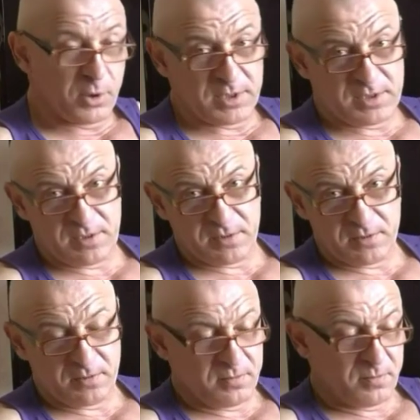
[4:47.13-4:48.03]
То есть
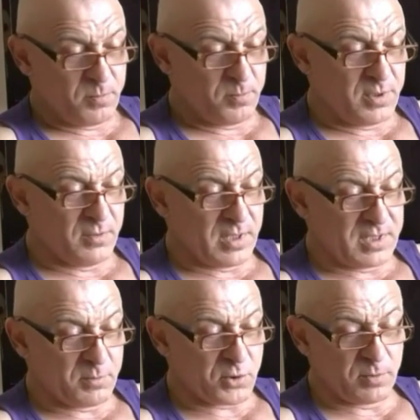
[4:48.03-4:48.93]
э,
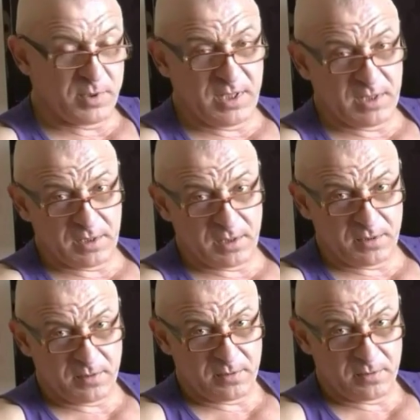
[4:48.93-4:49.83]
плевать им, что вы
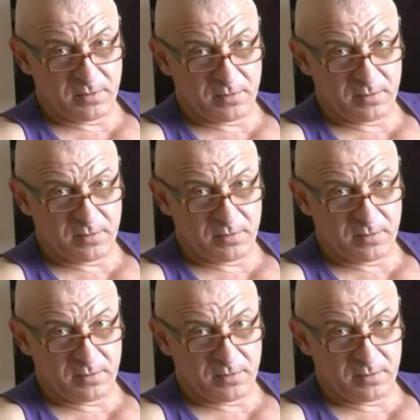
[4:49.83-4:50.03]
делаете,